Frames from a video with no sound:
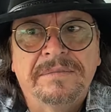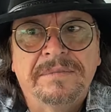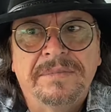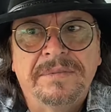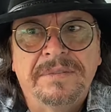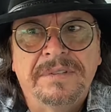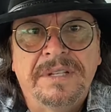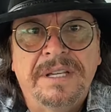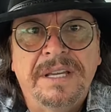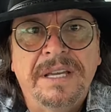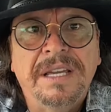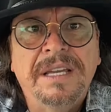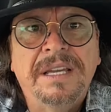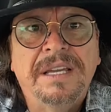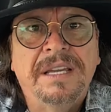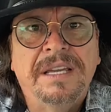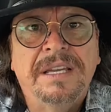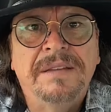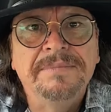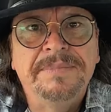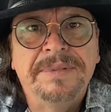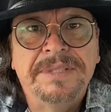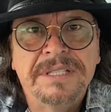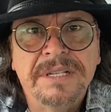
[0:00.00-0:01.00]
porque
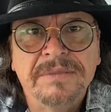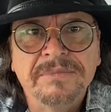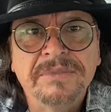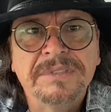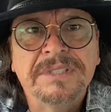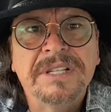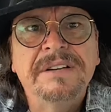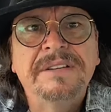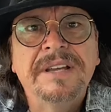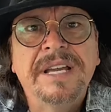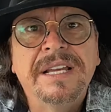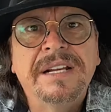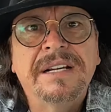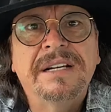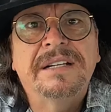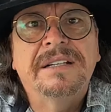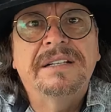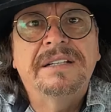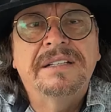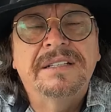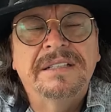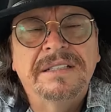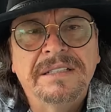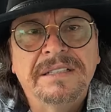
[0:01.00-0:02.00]
empezamos a ver,
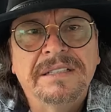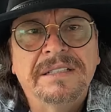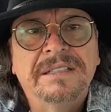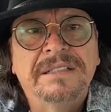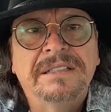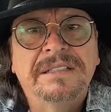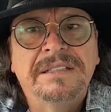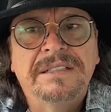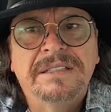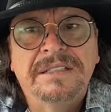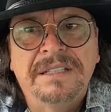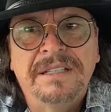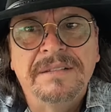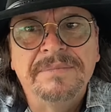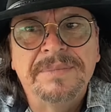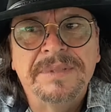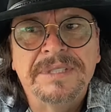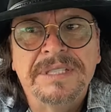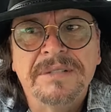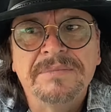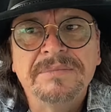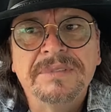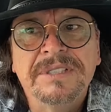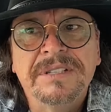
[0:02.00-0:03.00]

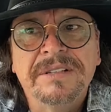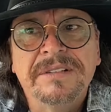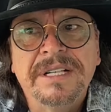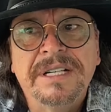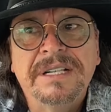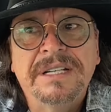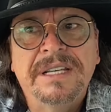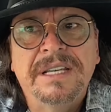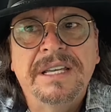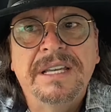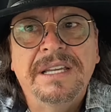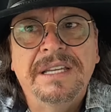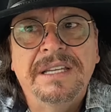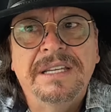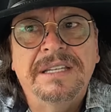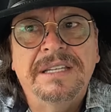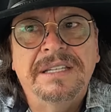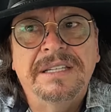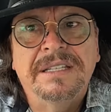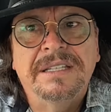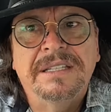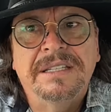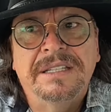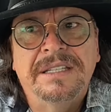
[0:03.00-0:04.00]
empezamos a ver
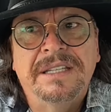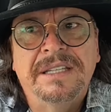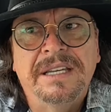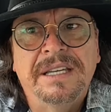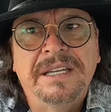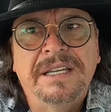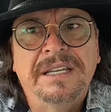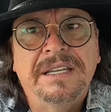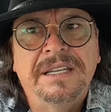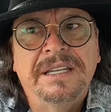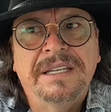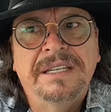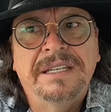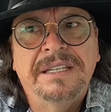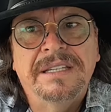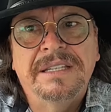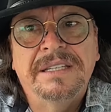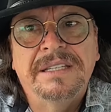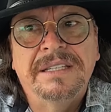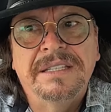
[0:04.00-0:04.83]
que, que,